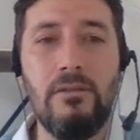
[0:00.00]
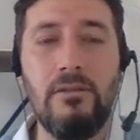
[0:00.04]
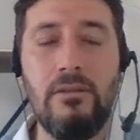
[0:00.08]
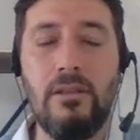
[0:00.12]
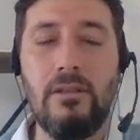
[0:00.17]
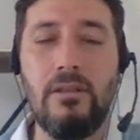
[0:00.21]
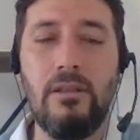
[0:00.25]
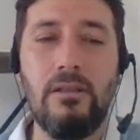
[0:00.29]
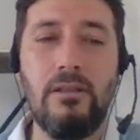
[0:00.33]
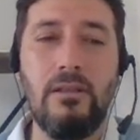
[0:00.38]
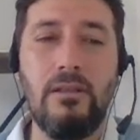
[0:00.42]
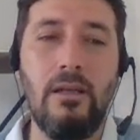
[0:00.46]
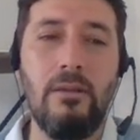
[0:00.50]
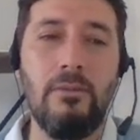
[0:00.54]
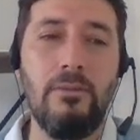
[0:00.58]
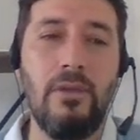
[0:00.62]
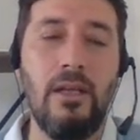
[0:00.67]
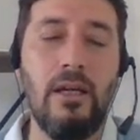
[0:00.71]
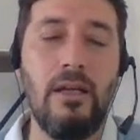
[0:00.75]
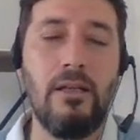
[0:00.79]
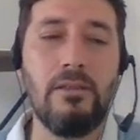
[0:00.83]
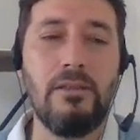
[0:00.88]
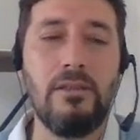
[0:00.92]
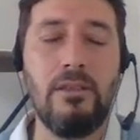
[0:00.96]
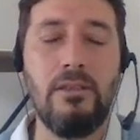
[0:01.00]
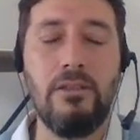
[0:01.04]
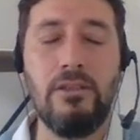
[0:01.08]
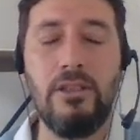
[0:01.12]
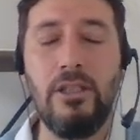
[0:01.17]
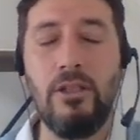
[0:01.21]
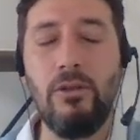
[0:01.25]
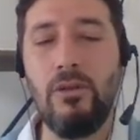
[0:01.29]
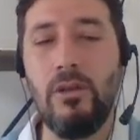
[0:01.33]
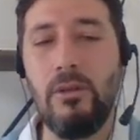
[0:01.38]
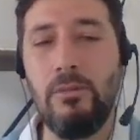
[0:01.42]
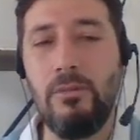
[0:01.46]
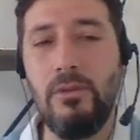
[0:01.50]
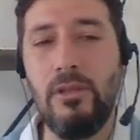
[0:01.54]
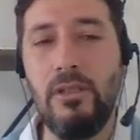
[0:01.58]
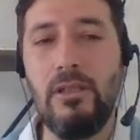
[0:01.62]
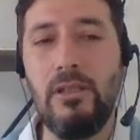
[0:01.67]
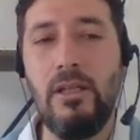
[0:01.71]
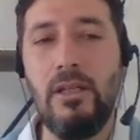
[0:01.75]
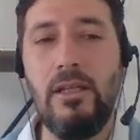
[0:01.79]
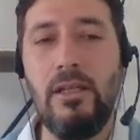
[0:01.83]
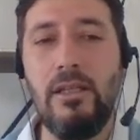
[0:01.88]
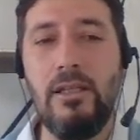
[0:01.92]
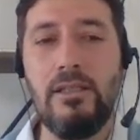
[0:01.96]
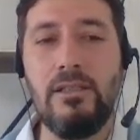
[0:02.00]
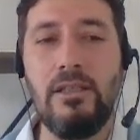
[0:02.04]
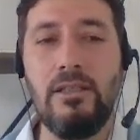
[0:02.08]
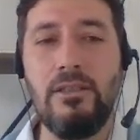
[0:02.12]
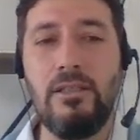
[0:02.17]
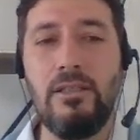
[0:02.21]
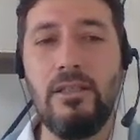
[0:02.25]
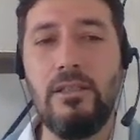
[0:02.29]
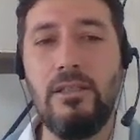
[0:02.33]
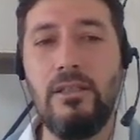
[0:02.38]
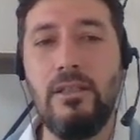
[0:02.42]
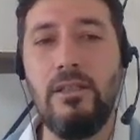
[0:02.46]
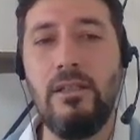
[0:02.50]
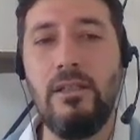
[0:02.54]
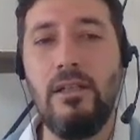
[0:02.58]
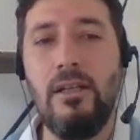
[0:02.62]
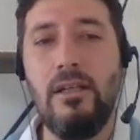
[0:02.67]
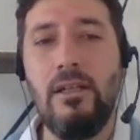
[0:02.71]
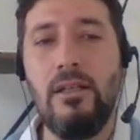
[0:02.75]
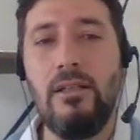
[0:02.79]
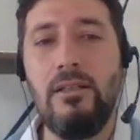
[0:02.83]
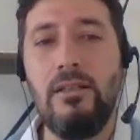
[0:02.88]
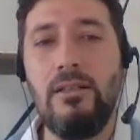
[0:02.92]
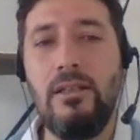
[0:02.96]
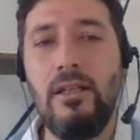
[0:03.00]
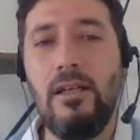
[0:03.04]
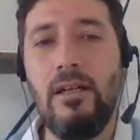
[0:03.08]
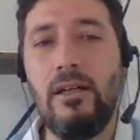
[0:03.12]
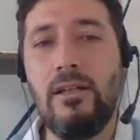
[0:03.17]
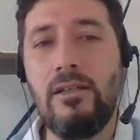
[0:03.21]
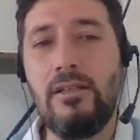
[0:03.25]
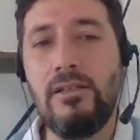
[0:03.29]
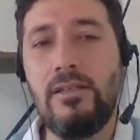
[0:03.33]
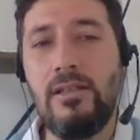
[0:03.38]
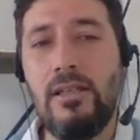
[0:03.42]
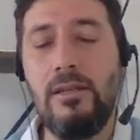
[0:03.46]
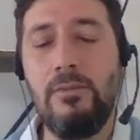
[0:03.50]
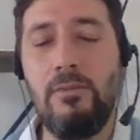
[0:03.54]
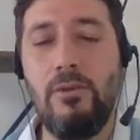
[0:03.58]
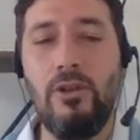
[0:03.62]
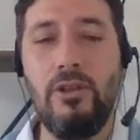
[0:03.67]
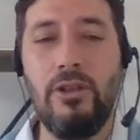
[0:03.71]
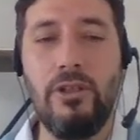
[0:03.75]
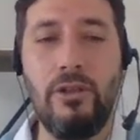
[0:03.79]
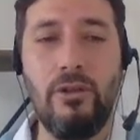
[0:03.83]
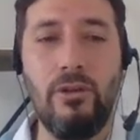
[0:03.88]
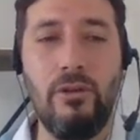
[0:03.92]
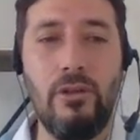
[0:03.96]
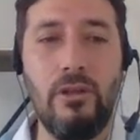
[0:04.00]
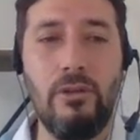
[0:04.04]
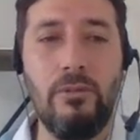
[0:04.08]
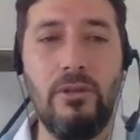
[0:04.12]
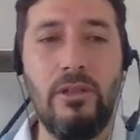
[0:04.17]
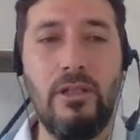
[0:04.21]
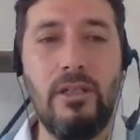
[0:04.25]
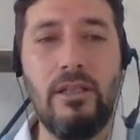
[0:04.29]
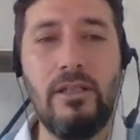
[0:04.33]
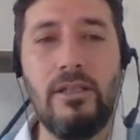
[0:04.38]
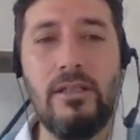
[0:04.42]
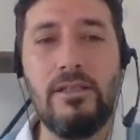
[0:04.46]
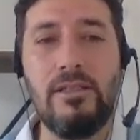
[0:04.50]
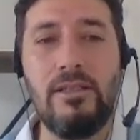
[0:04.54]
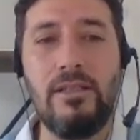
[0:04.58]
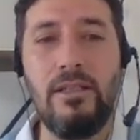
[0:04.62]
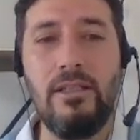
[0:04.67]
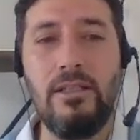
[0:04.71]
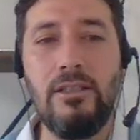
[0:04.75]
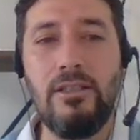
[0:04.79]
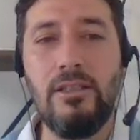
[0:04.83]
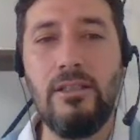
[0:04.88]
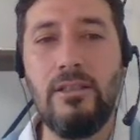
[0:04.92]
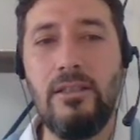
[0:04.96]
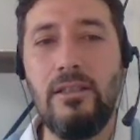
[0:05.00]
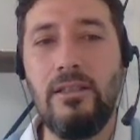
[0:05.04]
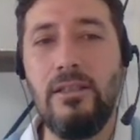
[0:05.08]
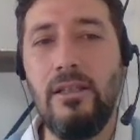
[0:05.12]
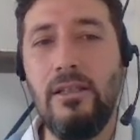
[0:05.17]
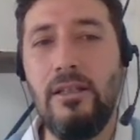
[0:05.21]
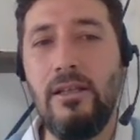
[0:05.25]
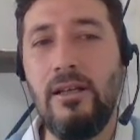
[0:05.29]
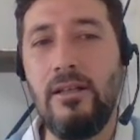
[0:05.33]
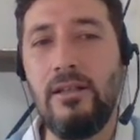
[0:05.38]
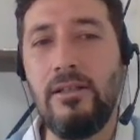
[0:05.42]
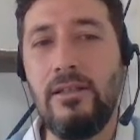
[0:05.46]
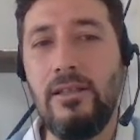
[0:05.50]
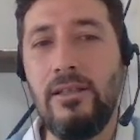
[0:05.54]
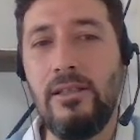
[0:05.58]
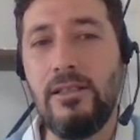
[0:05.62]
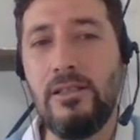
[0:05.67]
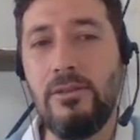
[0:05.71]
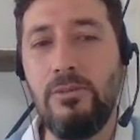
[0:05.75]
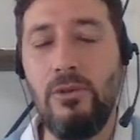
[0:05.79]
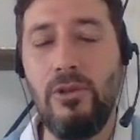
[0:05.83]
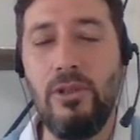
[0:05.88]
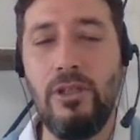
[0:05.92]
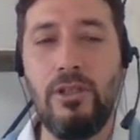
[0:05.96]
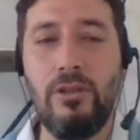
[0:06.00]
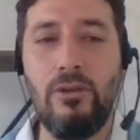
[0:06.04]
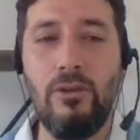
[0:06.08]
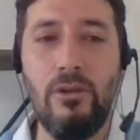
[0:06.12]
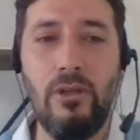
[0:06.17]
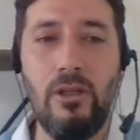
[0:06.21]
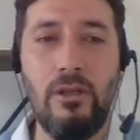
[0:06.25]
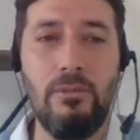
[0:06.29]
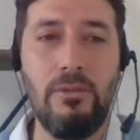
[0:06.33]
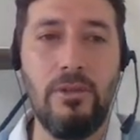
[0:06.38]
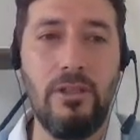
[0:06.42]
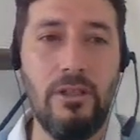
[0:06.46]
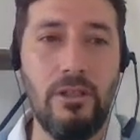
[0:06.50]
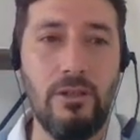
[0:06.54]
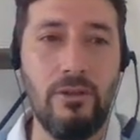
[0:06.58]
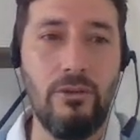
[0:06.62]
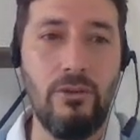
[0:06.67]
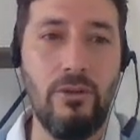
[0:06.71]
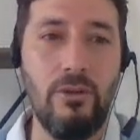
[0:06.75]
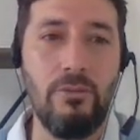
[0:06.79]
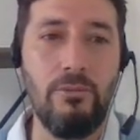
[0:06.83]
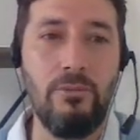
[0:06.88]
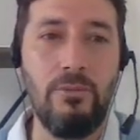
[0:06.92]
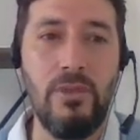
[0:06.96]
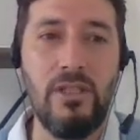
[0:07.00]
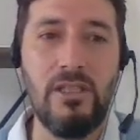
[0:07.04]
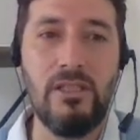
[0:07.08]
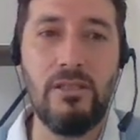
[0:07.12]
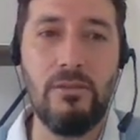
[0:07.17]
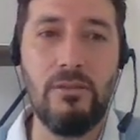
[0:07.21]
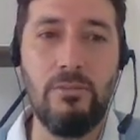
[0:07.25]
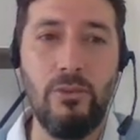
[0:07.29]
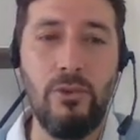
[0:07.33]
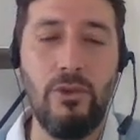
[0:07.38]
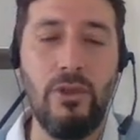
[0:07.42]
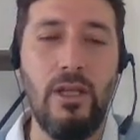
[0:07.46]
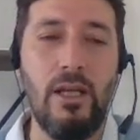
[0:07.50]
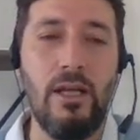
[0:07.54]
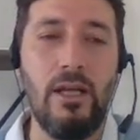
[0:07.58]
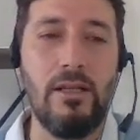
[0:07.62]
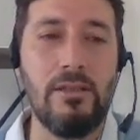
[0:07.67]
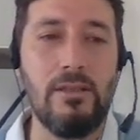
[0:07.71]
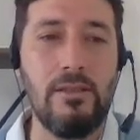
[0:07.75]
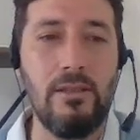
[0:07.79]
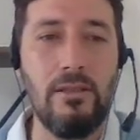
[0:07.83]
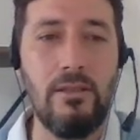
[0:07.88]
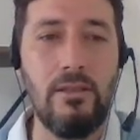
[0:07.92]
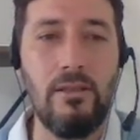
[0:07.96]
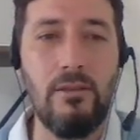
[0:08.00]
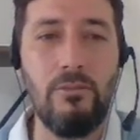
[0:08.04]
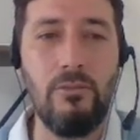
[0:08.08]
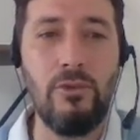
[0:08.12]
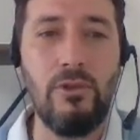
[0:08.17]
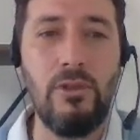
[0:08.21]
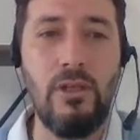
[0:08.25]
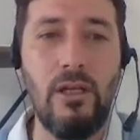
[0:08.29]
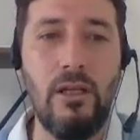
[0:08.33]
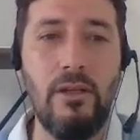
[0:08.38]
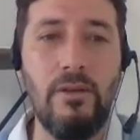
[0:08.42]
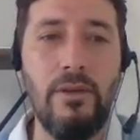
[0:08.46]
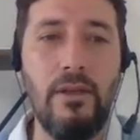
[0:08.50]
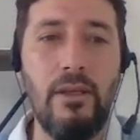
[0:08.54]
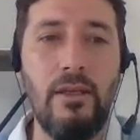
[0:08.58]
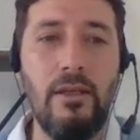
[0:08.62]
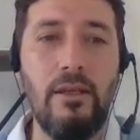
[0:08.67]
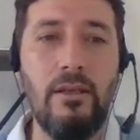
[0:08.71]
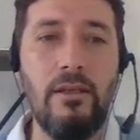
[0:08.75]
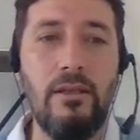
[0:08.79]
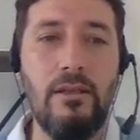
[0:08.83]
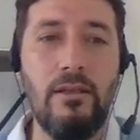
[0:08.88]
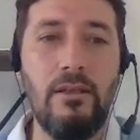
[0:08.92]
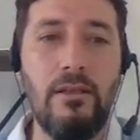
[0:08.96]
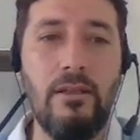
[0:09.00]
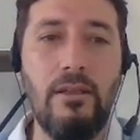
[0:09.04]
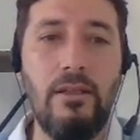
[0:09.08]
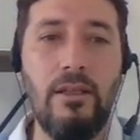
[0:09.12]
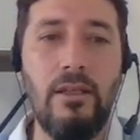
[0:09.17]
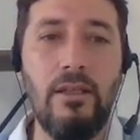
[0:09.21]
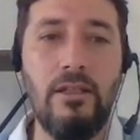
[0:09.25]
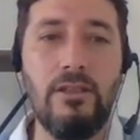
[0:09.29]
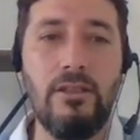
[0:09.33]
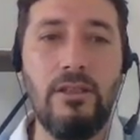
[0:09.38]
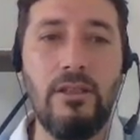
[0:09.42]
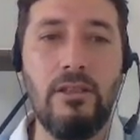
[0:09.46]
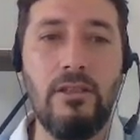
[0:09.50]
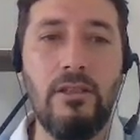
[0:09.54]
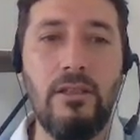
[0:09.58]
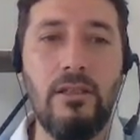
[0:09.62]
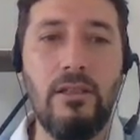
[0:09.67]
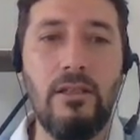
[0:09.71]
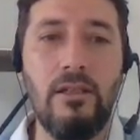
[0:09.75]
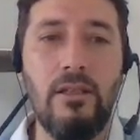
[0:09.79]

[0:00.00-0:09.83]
Ya da tam tersi şey olabilir. x eşittir e, y artı z bölü 2 olabilir. Ya da z eşittir y artı x bölü 2 olabilir diyor. Biz bunu yazdık. Buradan 2'ye eşittir.